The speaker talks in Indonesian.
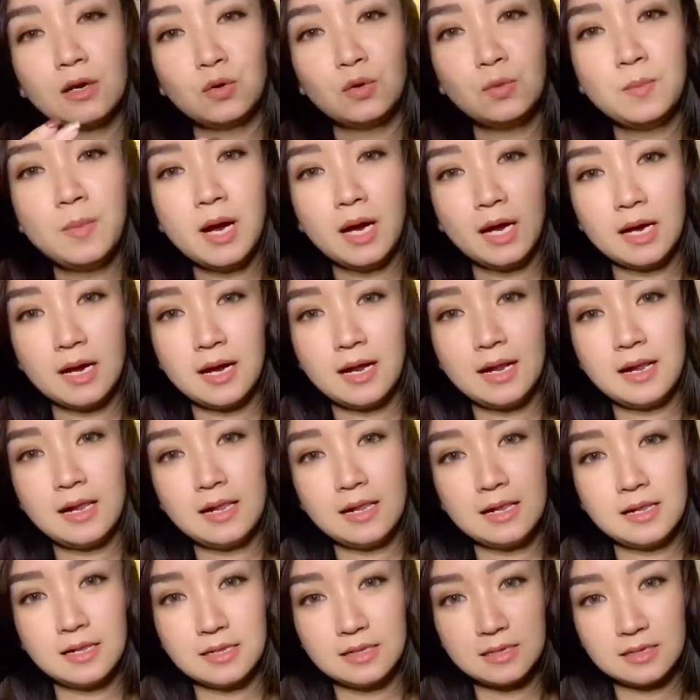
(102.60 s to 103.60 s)
bakal
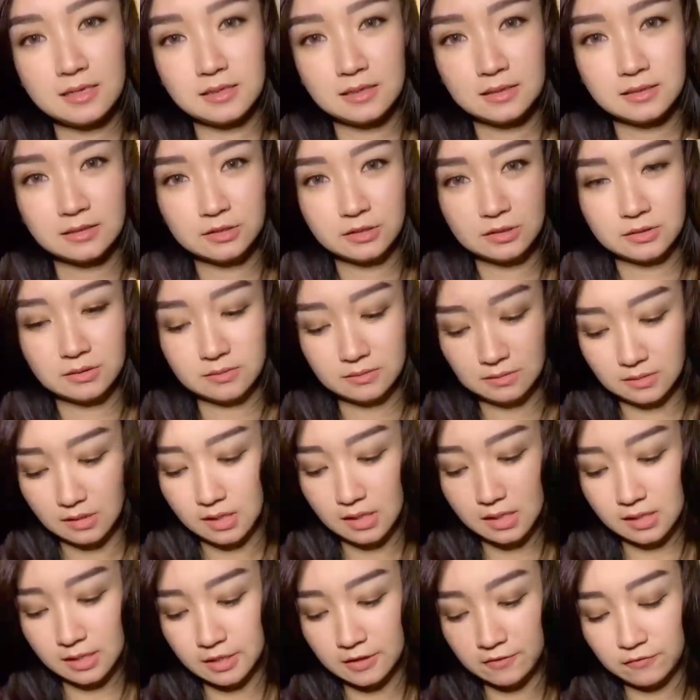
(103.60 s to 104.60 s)

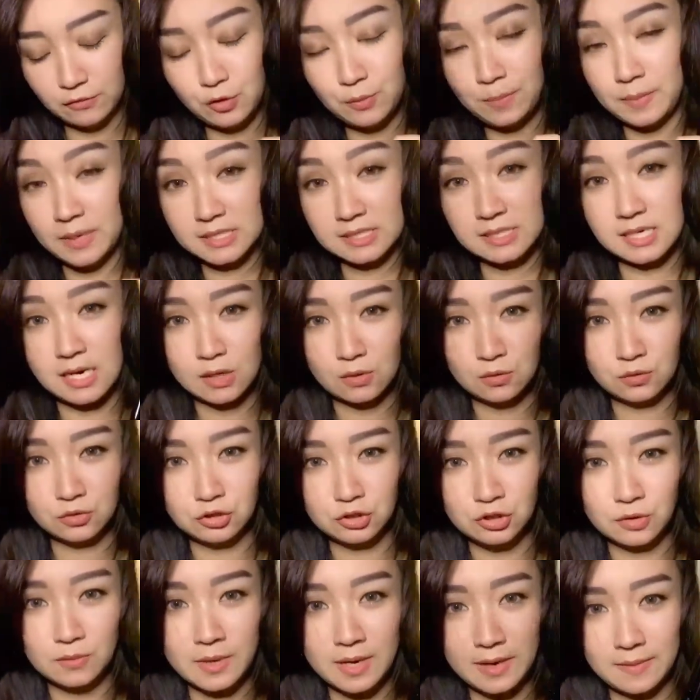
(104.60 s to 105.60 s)
review pas aku
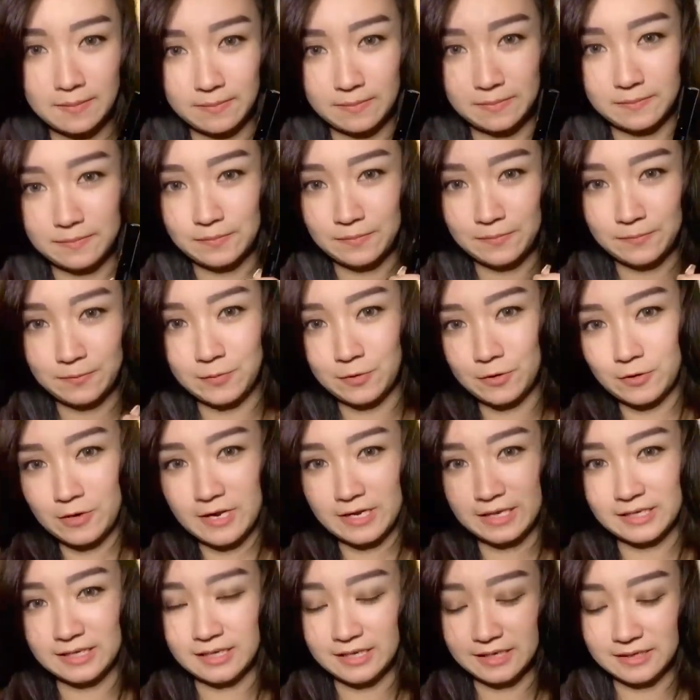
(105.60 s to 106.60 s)
coba produknya.